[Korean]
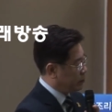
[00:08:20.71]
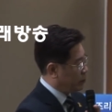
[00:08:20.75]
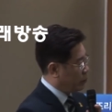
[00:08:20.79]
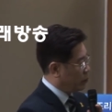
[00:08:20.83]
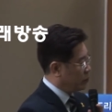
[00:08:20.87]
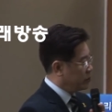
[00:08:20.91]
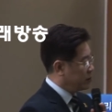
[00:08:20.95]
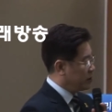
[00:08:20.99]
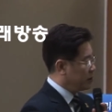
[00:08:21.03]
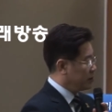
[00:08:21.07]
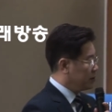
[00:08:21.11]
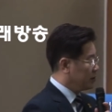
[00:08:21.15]

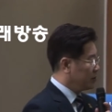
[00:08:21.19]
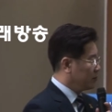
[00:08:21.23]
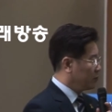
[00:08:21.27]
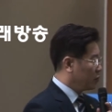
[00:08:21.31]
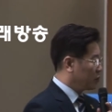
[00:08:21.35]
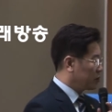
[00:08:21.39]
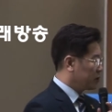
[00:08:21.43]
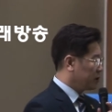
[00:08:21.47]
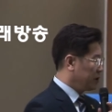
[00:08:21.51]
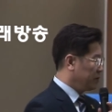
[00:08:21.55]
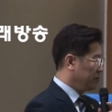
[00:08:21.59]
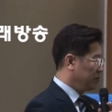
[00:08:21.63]
본질적
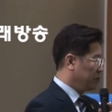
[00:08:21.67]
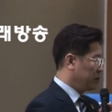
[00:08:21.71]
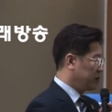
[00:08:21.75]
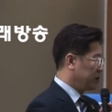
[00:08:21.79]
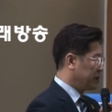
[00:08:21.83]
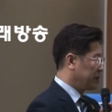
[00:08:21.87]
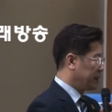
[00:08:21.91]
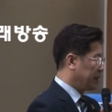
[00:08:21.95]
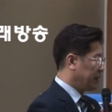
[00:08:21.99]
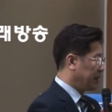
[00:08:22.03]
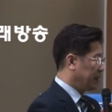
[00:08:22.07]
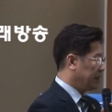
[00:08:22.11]
목적이
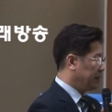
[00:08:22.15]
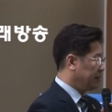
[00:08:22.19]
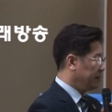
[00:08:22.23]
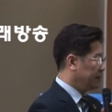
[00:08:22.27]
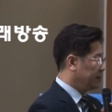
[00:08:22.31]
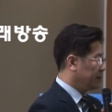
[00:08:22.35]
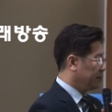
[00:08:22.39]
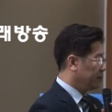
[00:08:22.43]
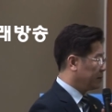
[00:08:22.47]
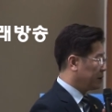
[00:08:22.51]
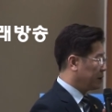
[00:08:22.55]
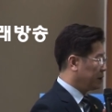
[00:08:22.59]
무엇이냐
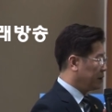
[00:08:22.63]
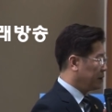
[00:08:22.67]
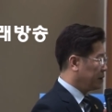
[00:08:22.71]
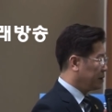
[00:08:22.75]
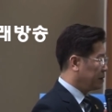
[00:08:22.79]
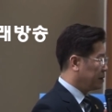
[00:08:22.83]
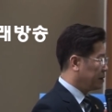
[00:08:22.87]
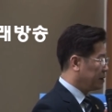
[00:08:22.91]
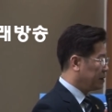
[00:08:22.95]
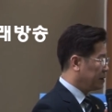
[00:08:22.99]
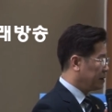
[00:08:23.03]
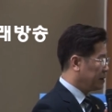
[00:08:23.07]
이런 점들을
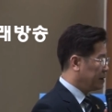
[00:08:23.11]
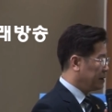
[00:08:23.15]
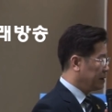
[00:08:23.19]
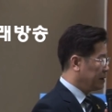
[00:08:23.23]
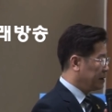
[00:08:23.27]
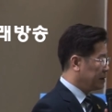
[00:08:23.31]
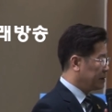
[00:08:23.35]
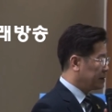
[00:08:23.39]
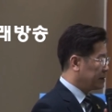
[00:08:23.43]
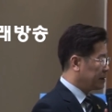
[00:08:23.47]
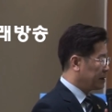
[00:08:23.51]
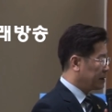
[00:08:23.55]

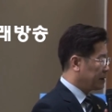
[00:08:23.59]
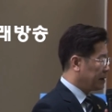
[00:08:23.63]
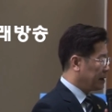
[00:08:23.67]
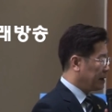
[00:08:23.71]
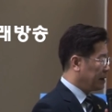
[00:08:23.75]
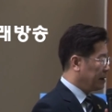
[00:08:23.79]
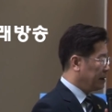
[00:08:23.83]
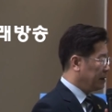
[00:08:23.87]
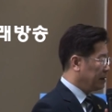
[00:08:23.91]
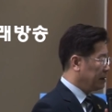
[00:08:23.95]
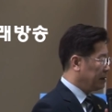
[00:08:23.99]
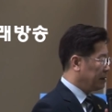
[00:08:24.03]

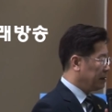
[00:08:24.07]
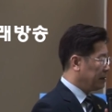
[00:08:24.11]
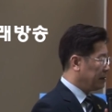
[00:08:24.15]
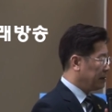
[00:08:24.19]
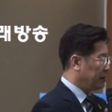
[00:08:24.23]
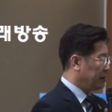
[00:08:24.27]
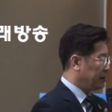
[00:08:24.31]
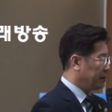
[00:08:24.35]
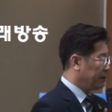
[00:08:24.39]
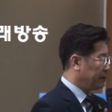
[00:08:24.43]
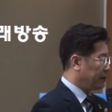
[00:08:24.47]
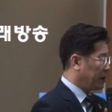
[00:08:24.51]
저희가
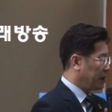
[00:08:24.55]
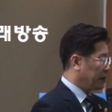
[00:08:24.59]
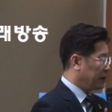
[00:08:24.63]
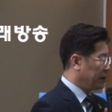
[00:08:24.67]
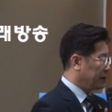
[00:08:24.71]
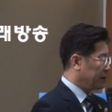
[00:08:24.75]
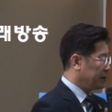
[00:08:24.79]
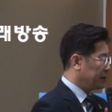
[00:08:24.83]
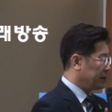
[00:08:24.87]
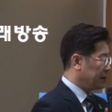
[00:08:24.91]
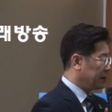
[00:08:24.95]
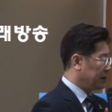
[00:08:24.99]

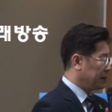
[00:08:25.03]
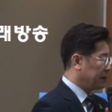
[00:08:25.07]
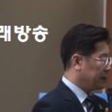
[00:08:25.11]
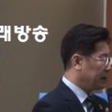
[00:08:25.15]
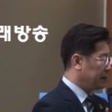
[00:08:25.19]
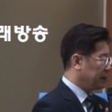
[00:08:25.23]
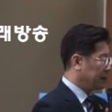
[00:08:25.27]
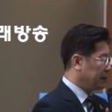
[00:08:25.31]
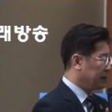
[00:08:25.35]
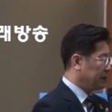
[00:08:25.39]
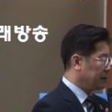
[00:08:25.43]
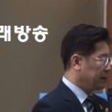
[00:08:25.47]
반드시
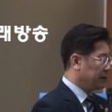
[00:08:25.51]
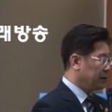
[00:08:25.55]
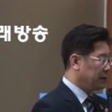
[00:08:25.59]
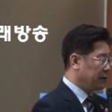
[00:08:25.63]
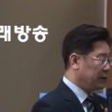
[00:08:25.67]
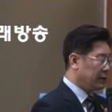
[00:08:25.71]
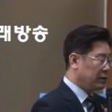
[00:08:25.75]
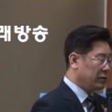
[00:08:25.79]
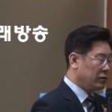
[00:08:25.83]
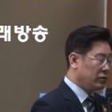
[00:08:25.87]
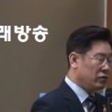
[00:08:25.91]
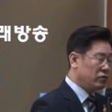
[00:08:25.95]

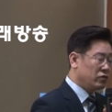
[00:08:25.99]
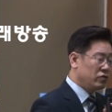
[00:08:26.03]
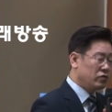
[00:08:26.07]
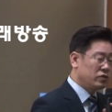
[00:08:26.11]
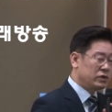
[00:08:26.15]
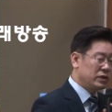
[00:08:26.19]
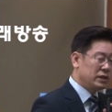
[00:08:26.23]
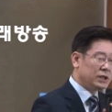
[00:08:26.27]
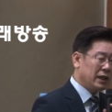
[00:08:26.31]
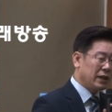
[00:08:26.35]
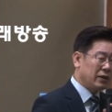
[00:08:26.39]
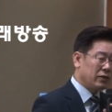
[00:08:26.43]

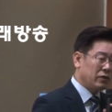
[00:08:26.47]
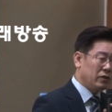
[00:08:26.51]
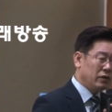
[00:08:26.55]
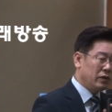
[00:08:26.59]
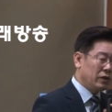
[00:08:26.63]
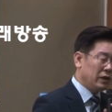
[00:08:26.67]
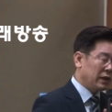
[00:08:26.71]
주지하고